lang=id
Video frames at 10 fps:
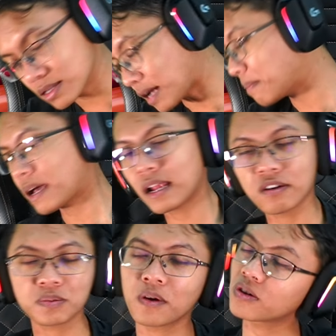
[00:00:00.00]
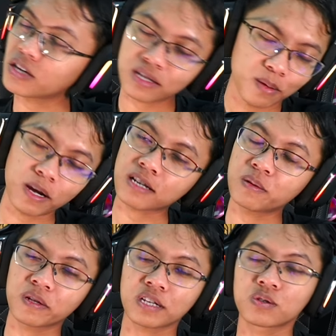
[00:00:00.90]
entah mana wes pokoknya terima
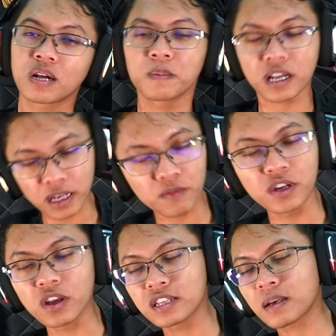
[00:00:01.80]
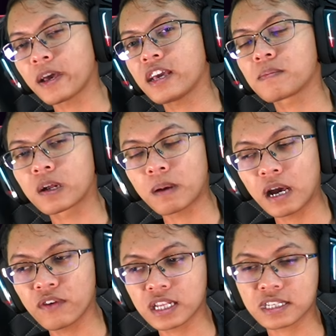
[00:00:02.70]
kasih banyak sudah menyaksikan video ini sampai akhir mohon
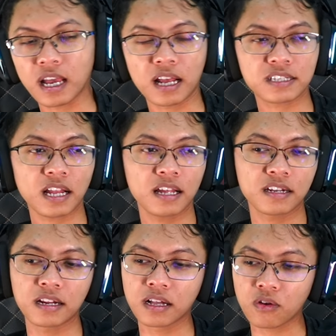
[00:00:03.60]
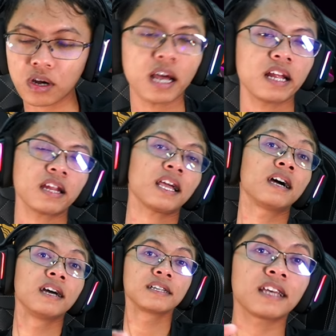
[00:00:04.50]
maaf atas segala kesalahan dan kekurangan
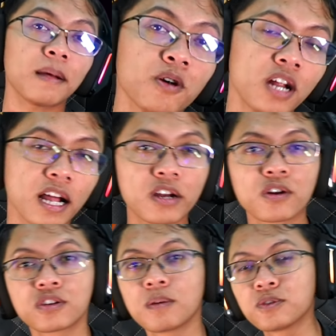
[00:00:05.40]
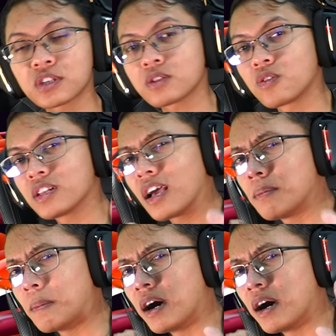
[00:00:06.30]
akhirnya salam godol godol godol satu dua tiga bye